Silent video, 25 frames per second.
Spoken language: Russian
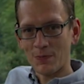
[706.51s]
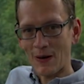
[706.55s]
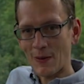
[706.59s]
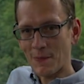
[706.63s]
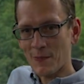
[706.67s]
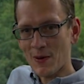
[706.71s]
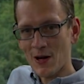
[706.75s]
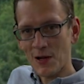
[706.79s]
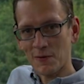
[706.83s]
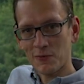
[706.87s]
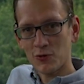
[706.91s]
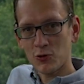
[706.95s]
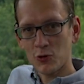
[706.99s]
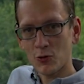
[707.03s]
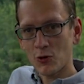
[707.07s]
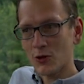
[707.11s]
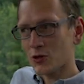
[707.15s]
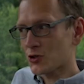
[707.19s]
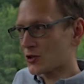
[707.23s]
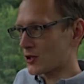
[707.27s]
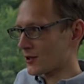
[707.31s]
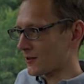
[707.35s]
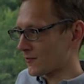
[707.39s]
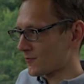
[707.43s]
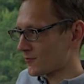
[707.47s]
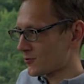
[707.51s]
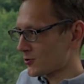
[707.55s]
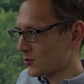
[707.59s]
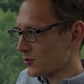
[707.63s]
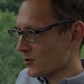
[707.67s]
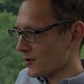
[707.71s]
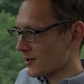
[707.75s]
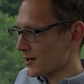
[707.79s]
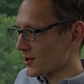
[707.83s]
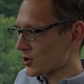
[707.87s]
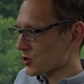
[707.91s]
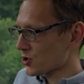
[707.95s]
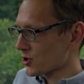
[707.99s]
Попал в Сочи,
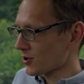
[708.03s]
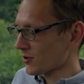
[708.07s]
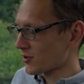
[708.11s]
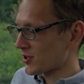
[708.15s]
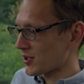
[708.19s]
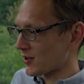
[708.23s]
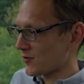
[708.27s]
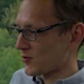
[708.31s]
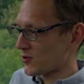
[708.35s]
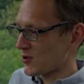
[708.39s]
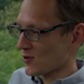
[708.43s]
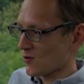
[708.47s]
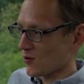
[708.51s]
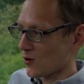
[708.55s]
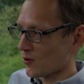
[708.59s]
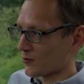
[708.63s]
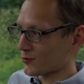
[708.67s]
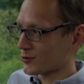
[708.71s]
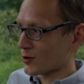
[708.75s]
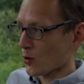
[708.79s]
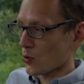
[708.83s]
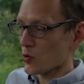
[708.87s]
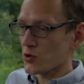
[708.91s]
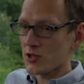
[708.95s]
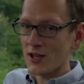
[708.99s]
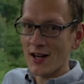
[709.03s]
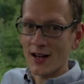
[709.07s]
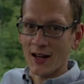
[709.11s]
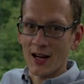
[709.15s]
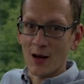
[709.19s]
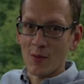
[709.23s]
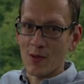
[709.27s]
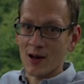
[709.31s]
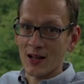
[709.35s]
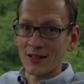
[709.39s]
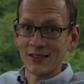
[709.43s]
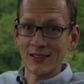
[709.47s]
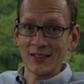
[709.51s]
все, лишился всего, в трусах
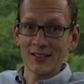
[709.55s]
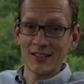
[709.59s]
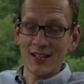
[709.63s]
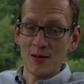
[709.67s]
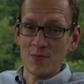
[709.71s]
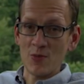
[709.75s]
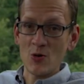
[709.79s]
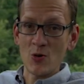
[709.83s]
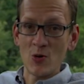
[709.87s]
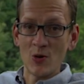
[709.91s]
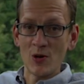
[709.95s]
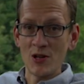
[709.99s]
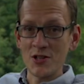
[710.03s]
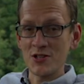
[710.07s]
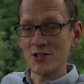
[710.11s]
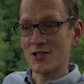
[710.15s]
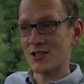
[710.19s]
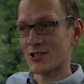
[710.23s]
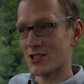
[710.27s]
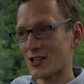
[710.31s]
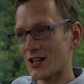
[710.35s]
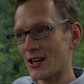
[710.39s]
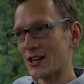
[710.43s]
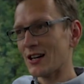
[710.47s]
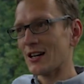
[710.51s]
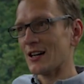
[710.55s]
обратно домой улетишь.